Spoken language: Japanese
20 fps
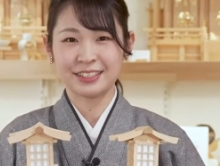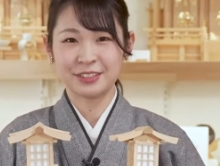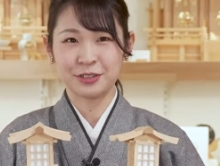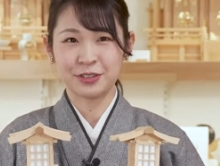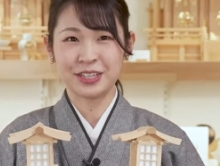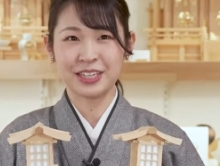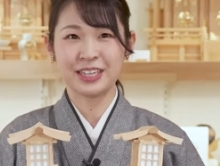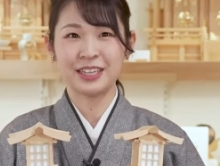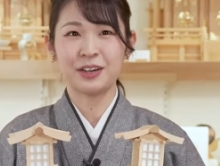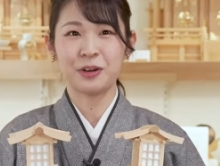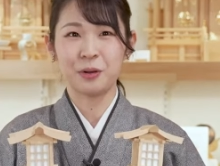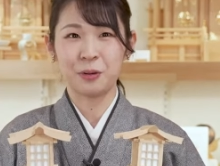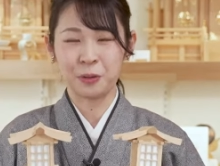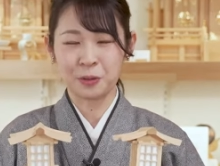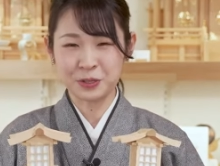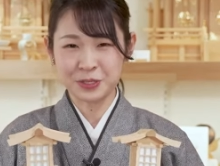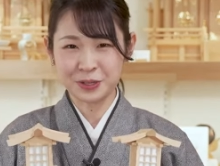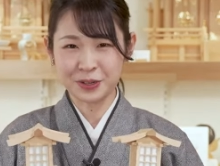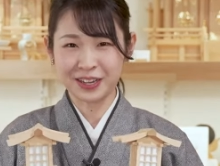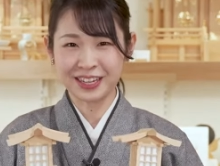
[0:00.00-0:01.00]
より
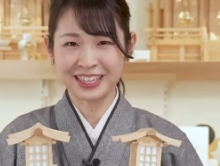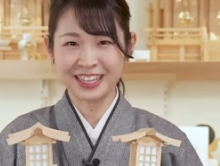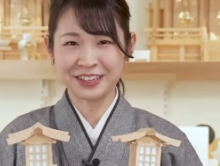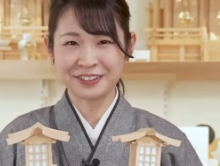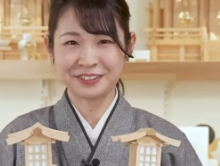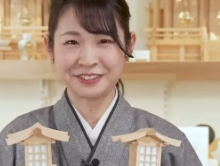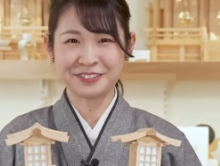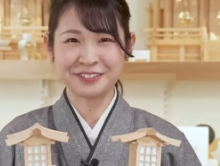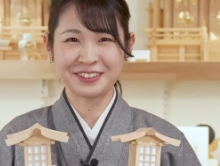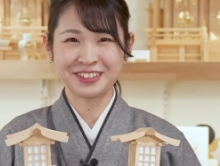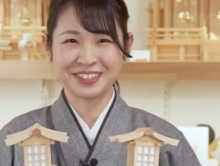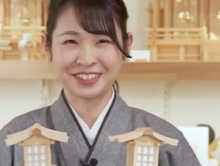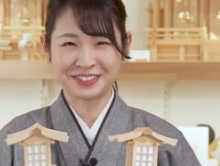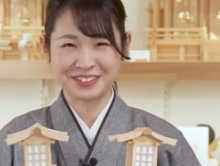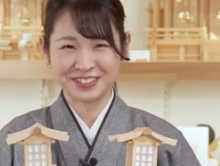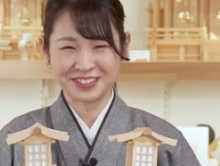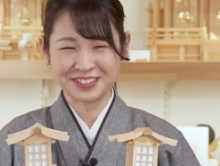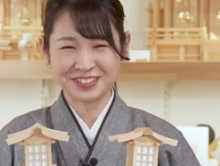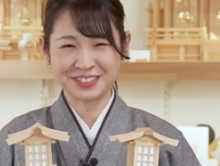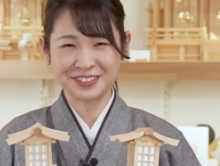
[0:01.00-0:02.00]
厳かな雰囲気
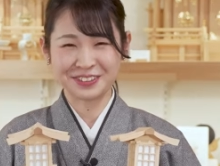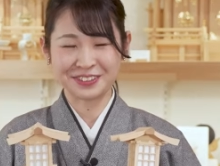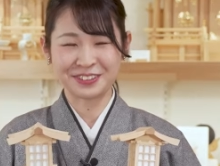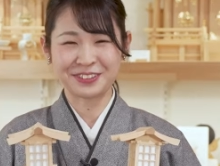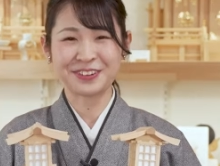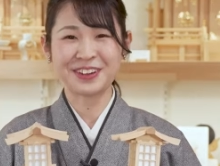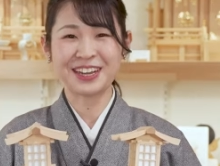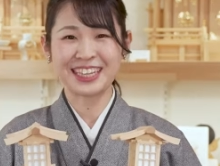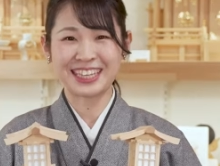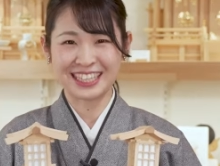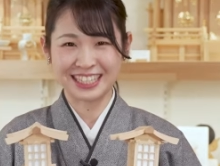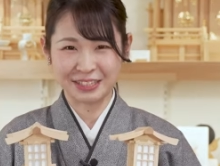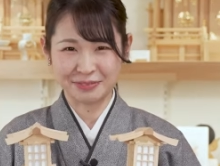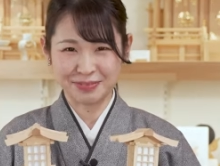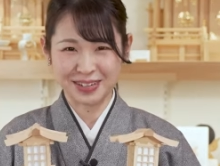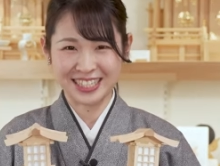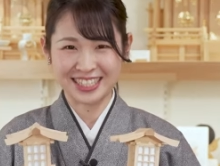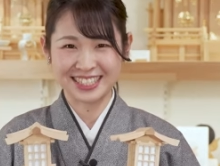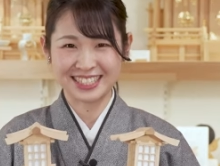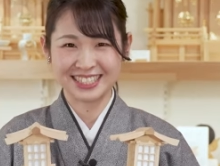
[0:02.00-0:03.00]
を作ることができ
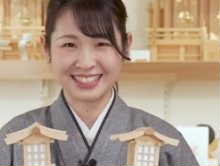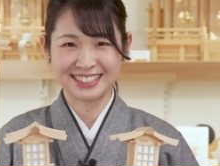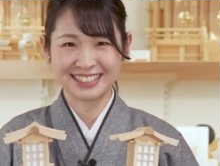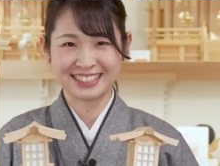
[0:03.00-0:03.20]
ます